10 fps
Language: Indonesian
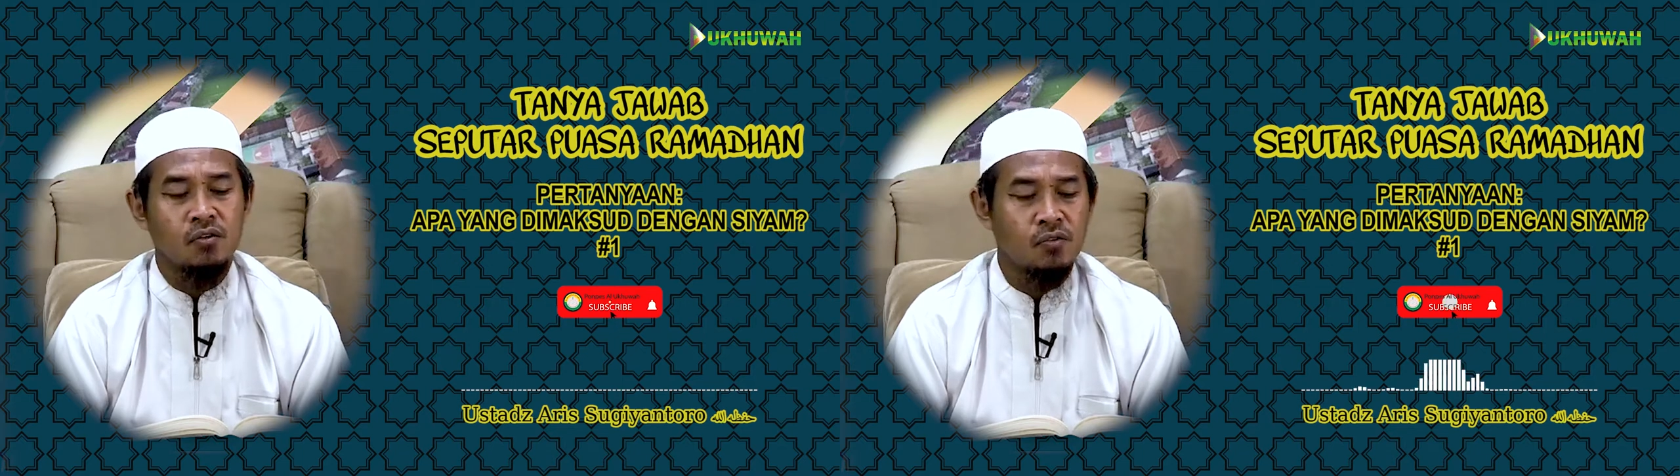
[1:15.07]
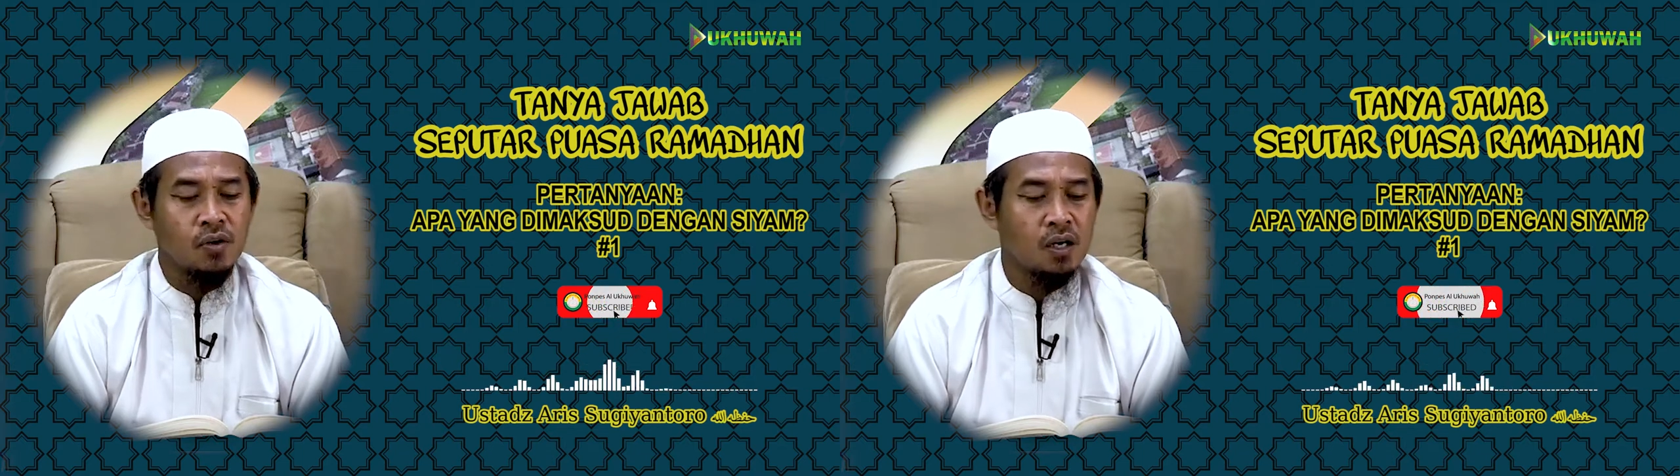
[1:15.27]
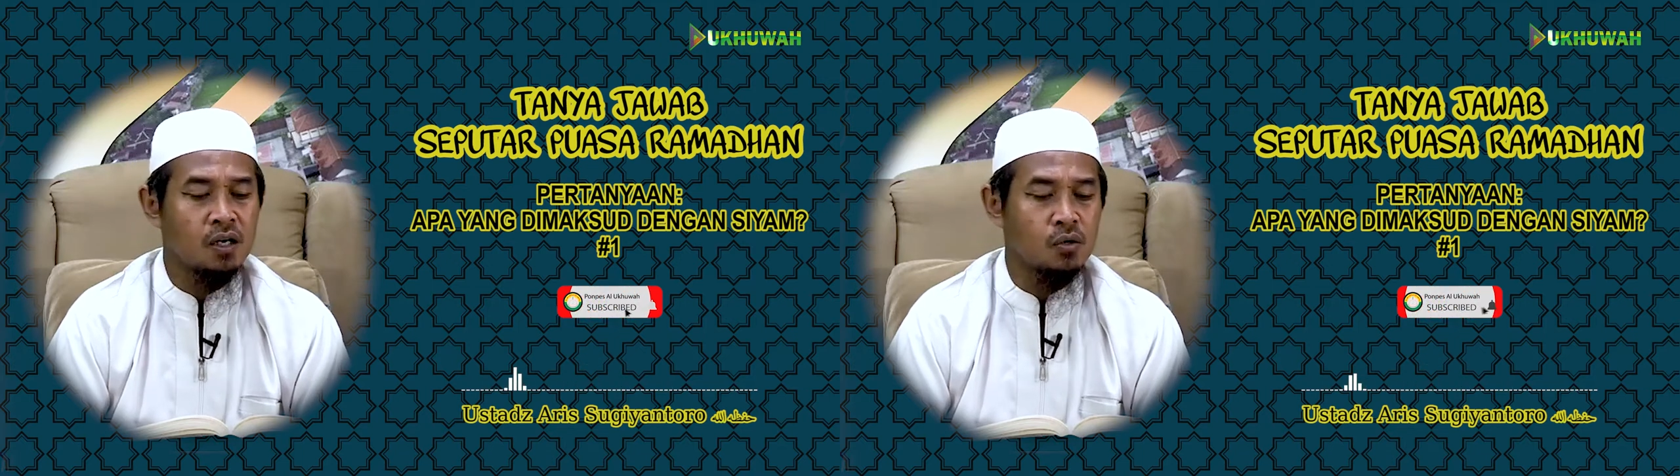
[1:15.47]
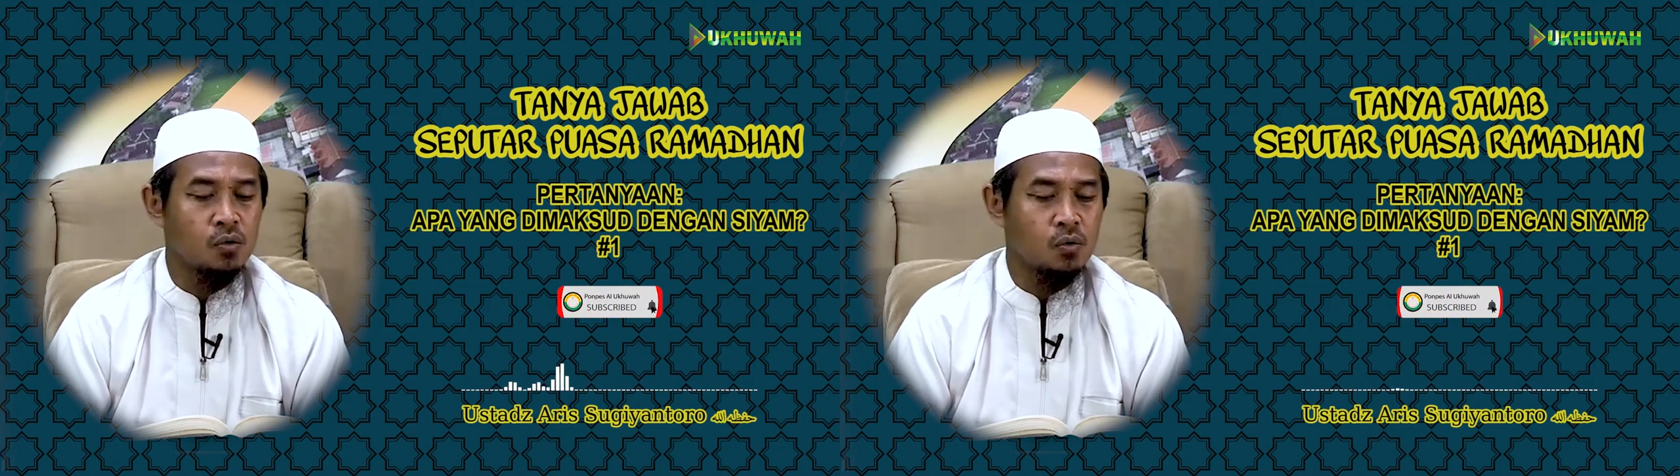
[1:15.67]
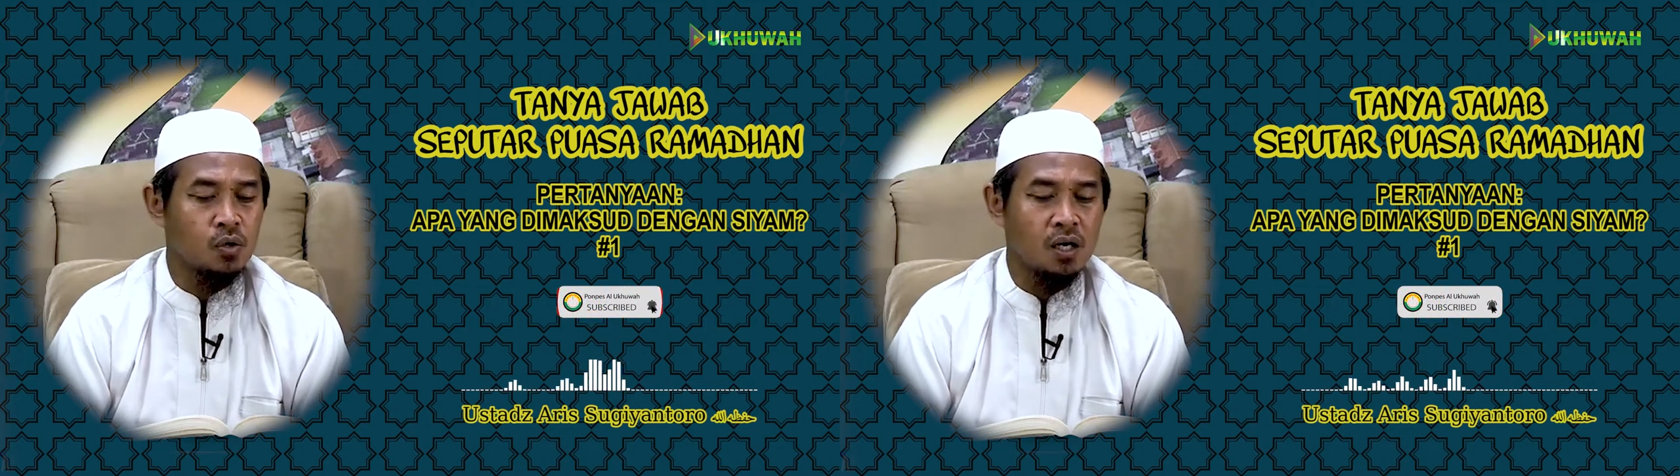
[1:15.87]
falan
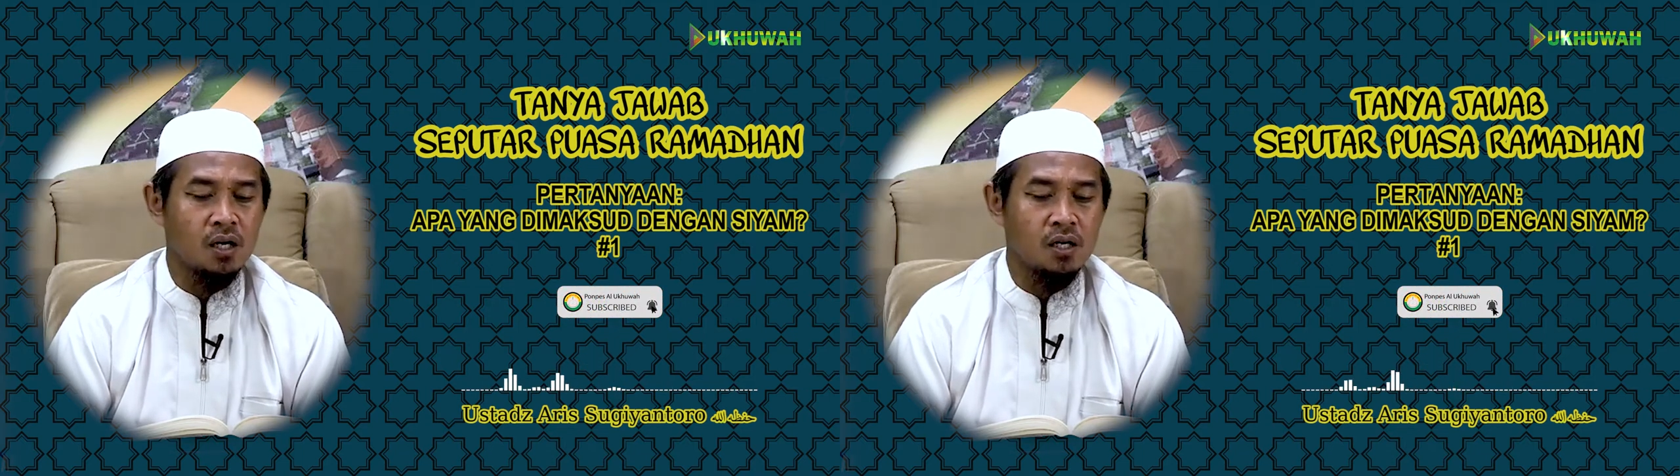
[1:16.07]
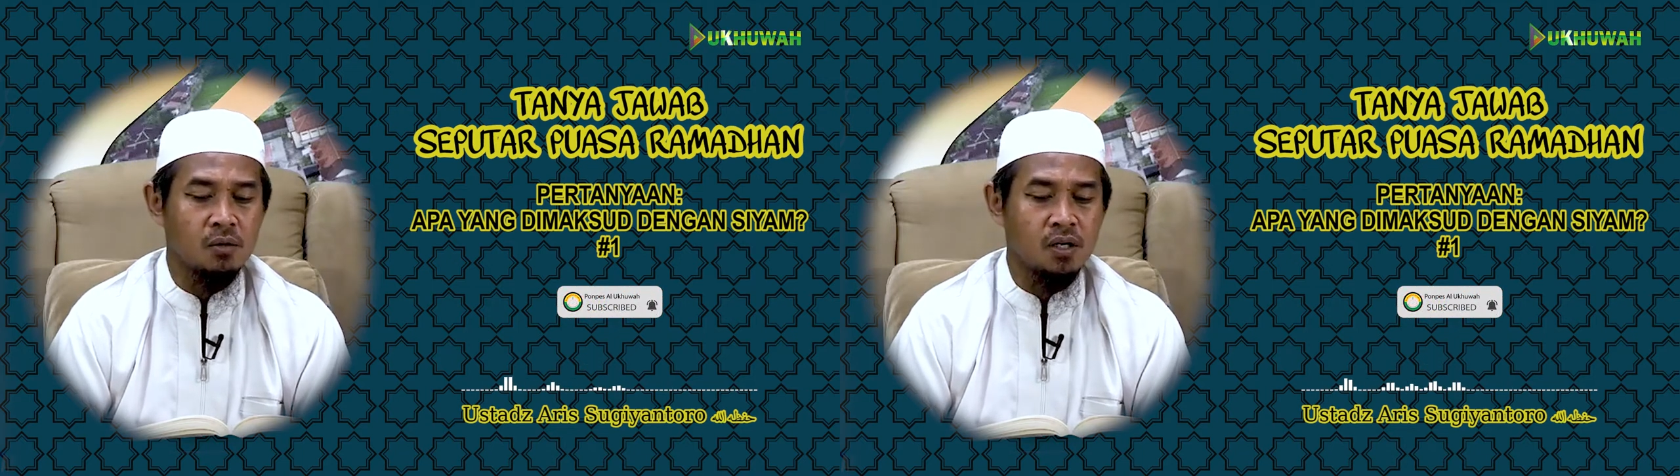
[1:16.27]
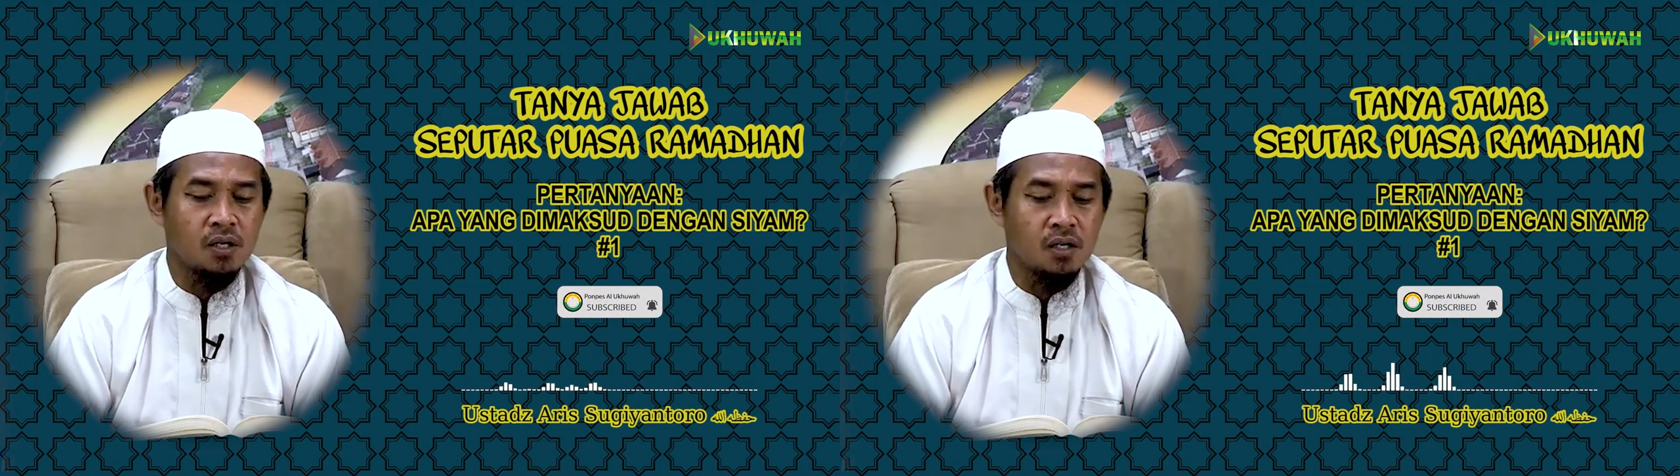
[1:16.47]
ukallimal